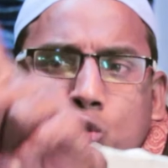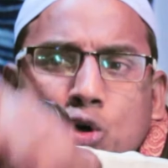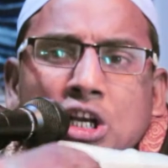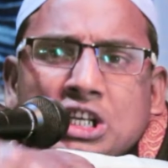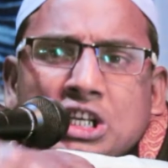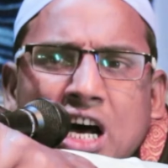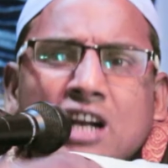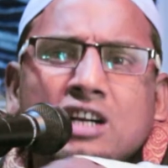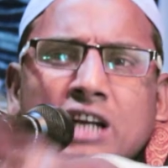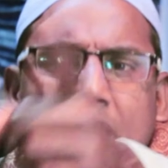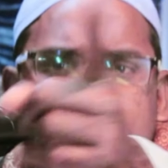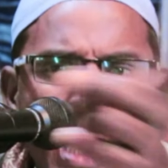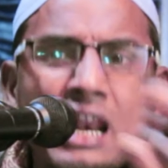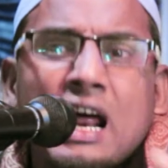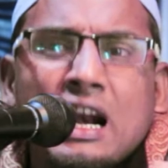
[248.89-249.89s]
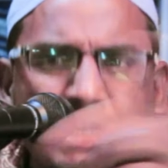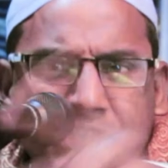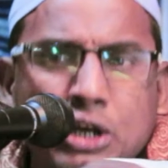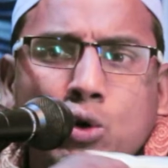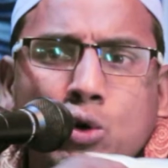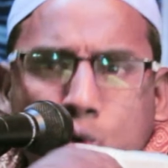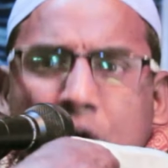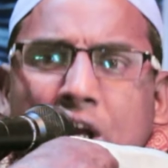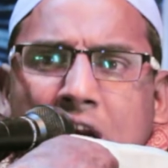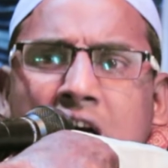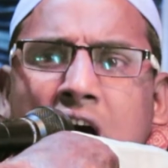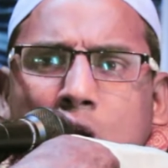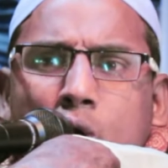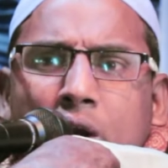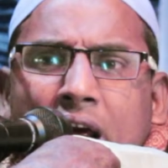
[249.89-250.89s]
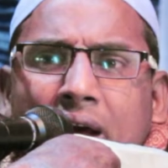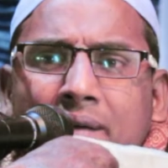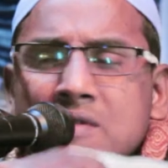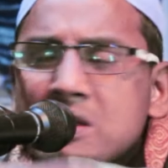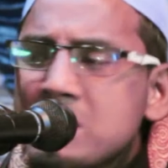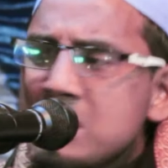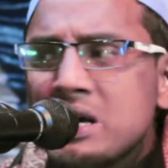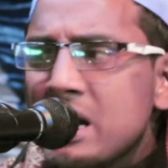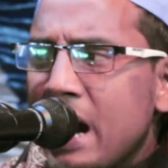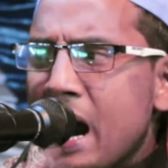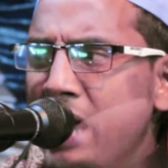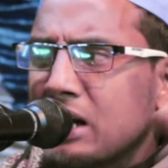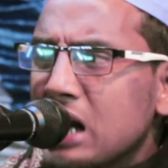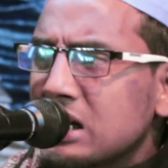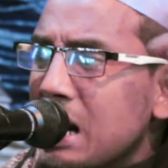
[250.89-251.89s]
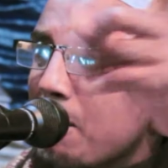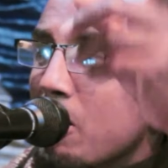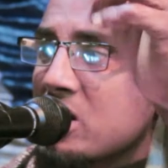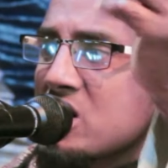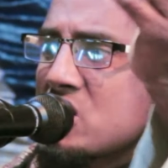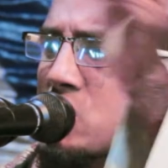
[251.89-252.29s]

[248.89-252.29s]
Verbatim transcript: দুই চারটা অ্যালার্জির রুগীর কারণে এটা যেমন